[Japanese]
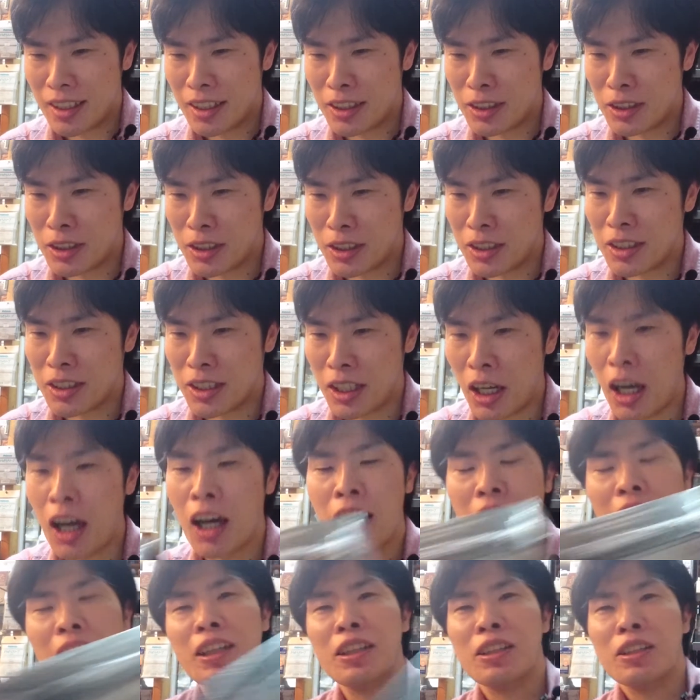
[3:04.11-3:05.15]
123あ
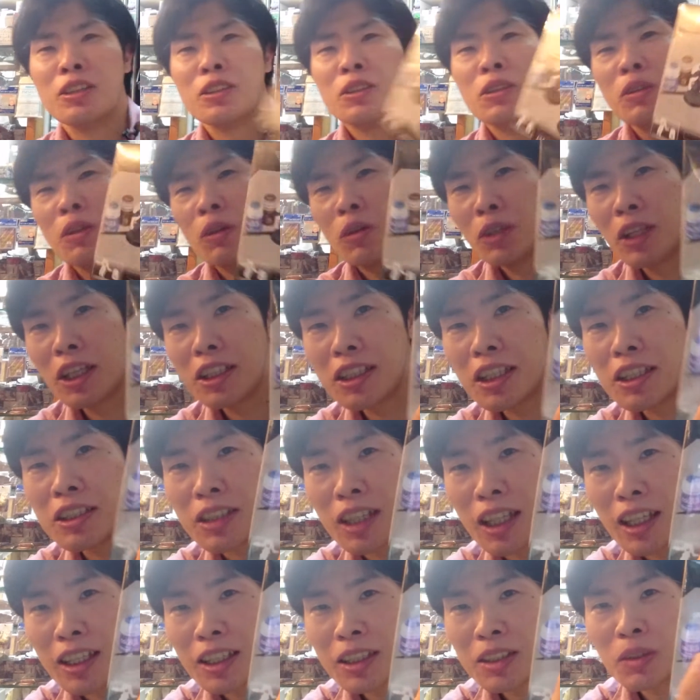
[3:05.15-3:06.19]
同じです
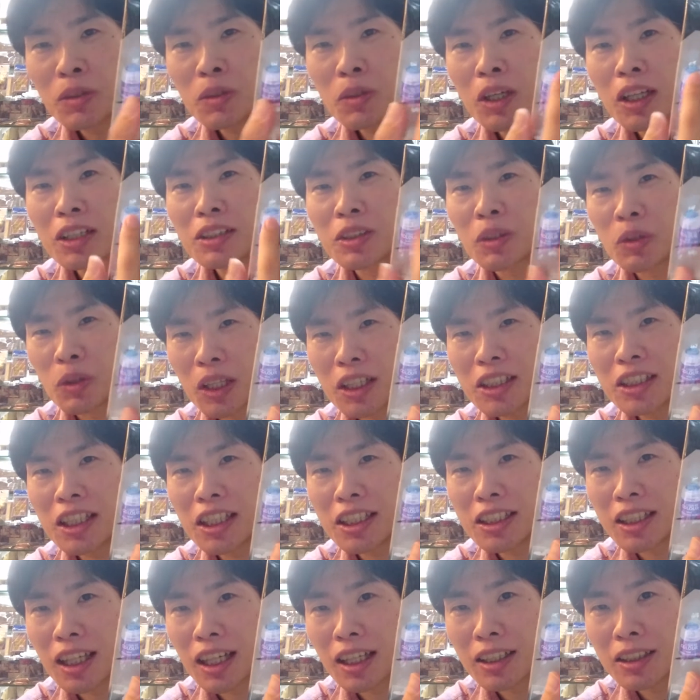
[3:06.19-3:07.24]
ね色の数は同じ
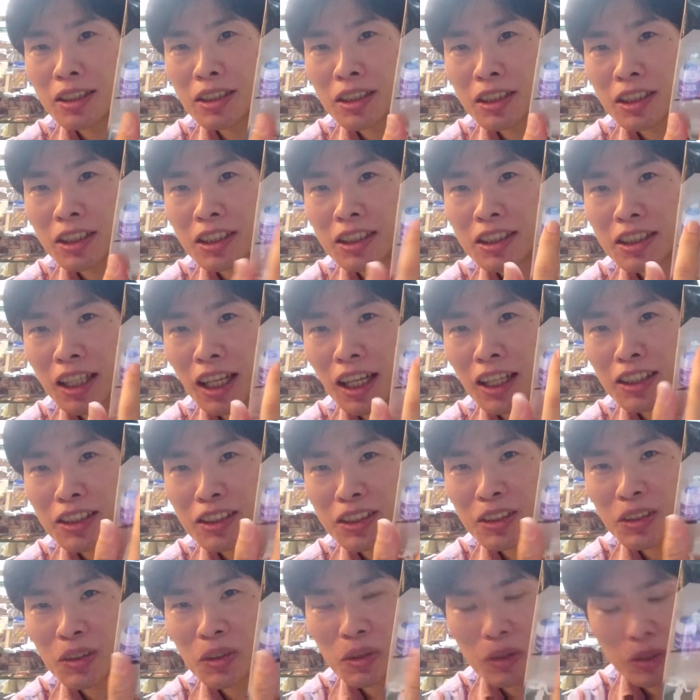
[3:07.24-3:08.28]
でした
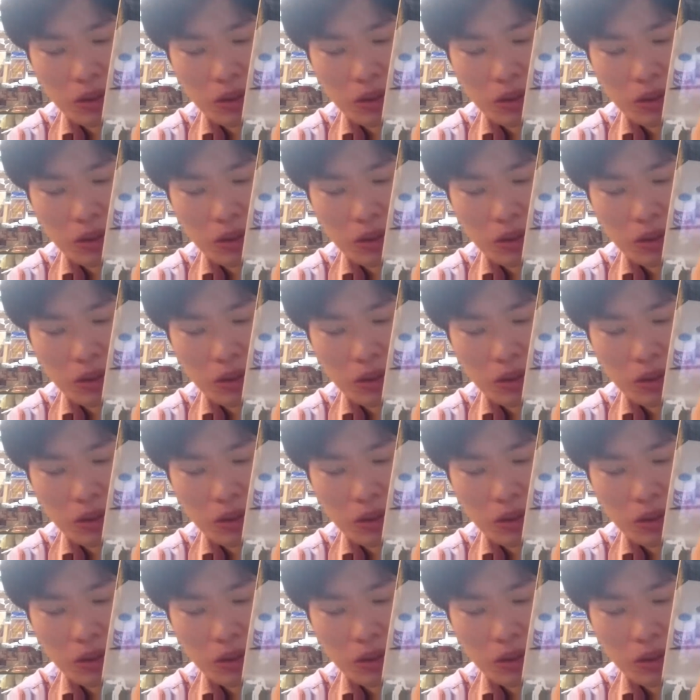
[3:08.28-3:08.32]
123456